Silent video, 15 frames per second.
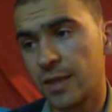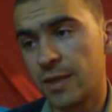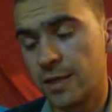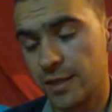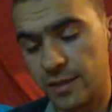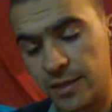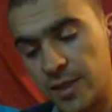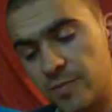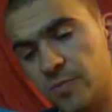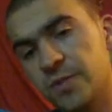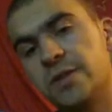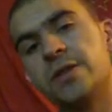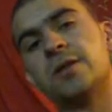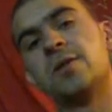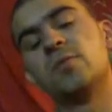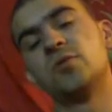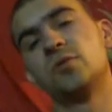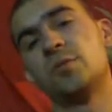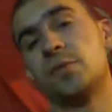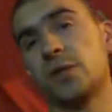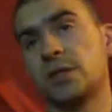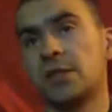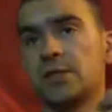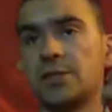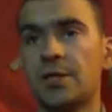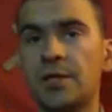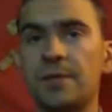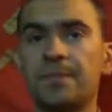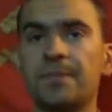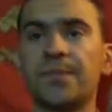Это я дело буду
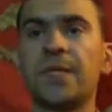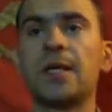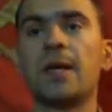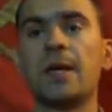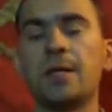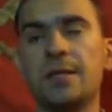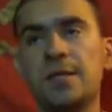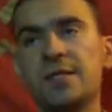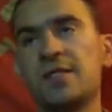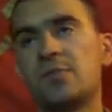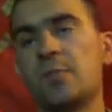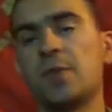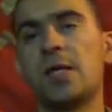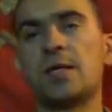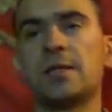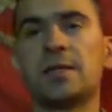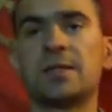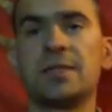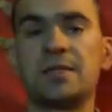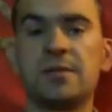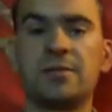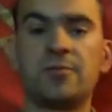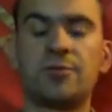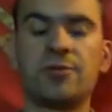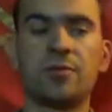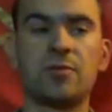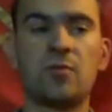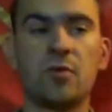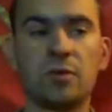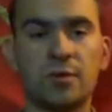продолжать. Есть в планах на следующий
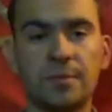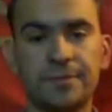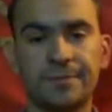год